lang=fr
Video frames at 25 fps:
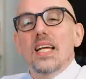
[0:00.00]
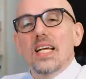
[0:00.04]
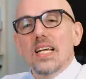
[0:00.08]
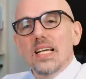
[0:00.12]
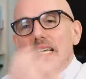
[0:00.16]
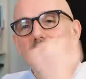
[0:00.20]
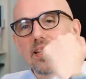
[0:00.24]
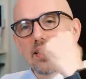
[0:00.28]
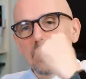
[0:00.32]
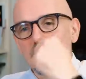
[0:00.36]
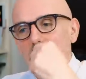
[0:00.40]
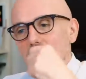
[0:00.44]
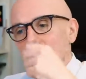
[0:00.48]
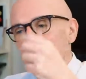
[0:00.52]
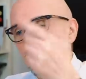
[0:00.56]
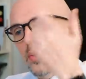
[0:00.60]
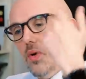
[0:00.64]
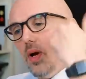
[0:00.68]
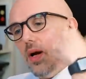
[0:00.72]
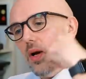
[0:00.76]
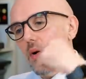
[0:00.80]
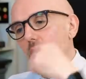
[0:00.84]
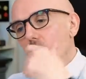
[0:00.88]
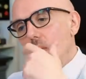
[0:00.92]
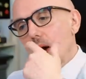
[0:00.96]
et, ce
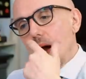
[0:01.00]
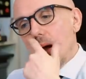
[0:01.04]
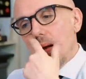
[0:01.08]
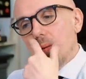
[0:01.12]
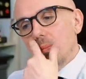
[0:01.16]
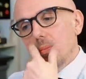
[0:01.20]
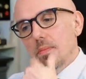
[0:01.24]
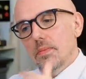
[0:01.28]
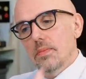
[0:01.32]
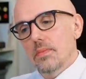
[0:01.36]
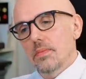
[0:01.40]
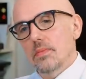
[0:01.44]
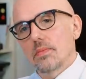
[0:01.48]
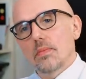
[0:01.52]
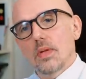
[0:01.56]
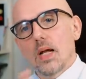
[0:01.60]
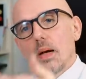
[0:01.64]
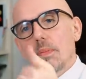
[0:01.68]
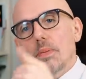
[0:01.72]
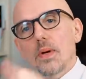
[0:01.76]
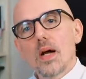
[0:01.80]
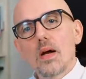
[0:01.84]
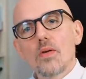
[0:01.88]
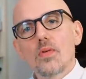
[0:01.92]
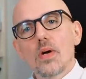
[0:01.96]
à quoi,
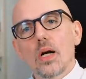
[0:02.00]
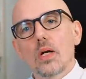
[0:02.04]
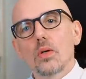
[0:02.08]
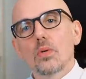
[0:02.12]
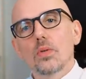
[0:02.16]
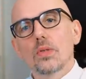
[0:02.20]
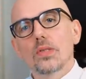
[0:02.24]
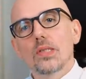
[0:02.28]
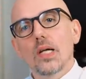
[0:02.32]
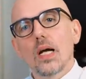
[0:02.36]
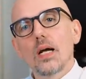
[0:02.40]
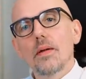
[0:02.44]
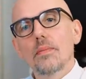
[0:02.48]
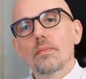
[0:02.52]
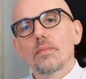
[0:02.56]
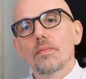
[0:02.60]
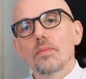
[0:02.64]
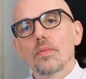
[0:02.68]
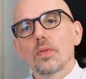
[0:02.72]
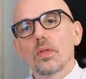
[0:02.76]
après avoir lu ça,